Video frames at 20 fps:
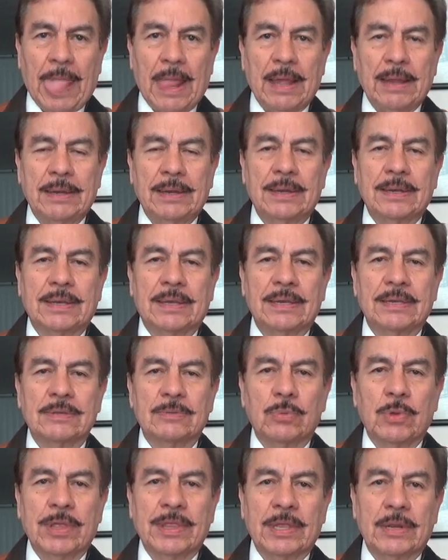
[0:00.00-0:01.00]
en el que les
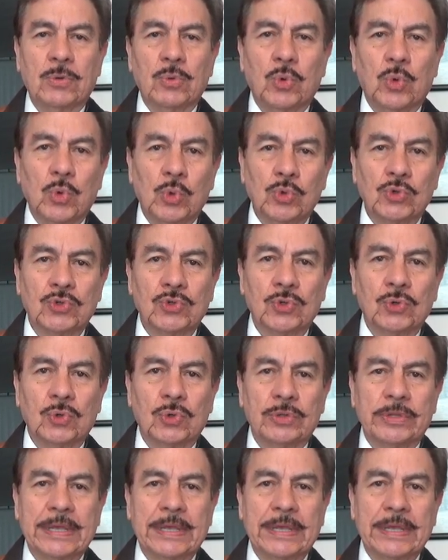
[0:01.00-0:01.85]
voy a dar un curso